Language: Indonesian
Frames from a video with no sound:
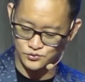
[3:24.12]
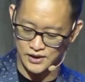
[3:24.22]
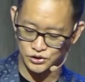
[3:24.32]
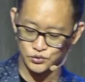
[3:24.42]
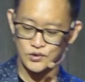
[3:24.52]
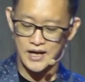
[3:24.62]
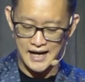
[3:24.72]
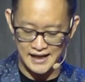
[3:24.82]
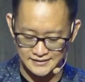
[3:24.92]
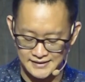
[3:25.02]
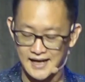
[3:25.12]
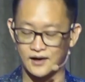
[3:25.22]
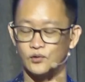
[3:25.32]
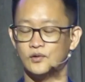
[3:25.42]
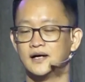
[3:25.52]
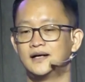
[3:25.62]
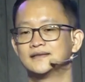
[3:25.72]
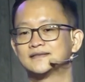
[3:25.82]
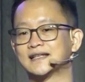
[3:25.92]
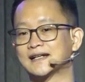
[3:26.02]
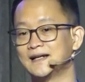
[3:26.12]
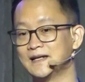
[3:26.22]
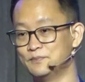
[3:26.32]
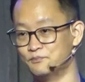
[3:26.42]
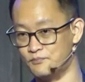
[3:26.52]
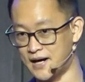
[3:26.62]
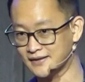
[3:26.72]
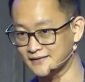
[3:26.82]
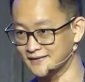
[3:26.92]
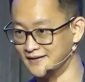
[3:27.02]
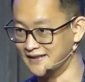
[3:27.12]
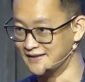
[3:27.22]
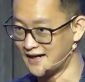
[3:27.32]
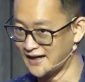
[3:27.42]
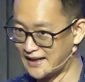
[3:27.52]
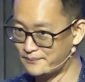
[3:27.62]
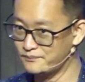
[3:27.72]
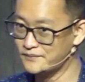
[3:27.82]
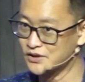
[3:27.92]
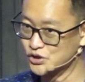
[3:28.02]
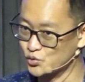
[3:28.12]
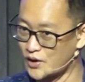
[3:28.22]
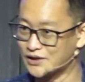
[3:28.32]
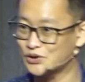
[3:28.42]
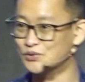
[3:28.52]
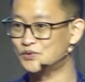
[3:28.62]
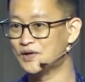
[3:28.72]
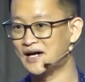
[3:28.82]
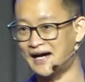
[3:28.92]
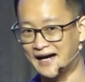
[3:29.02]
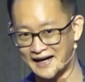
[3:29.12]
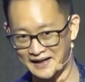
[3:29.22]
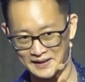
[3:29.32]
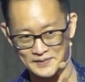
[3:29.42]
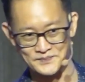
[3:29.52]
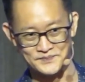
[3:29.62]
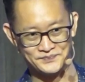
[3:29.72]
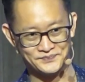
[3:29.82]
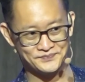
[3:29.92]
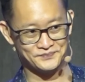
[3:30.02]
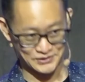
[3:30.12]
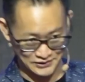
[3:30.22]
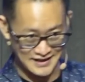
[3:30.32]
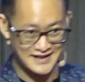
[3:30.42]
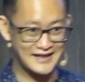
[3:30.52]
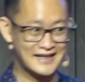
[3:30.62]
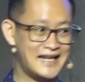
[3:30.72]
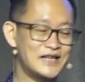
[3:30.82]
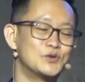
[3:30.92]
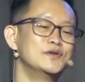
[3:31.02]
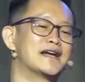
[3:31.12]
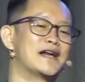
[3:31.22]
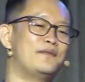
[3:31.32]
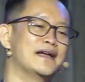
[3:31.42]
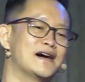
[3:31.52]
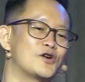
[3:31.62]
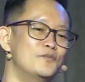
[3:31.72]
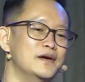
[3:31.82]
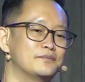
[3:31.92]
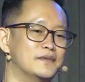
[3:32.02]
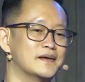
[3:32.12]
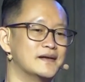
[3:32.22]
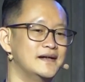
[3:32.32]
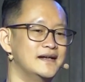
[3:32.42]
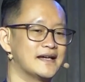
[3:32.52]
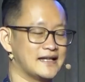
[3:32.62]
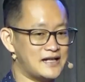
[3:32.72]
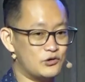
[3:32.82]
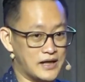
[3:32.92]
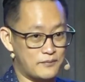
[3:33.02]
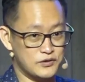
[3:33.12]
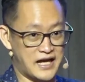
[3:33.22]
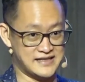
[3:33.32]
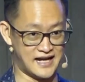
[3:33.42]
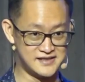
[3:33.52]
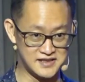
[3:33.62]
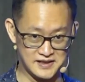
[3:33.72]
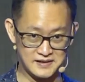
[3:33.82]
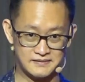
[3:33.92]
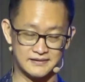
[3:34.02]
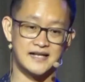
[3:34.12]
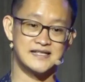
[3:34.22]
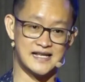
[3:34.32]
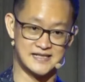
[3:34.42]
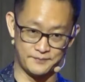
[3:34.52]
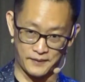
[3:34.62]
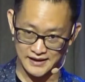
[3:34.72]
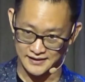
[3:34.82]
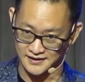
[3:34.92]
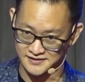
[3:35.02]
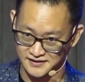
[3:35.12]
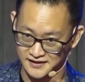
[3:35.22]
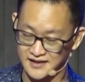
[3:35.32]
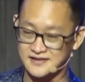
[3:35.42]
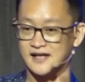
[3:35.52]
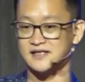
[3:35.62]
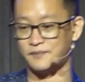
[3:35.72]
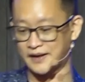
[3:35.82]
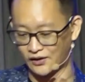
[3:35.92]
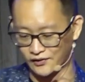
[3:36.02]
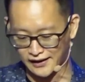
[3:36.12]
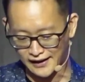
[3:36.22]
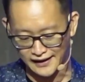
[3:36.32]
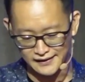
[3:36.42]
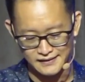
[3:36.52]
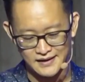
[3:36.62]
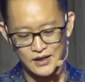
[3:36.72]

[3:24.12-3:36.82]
sesuatu atau terlibat di dalam suatu hal. Betul ya? Itu yang namanya komitmen. Kita udah punya janji nih, entah janji pada diri sendiri, janji pada orang lain,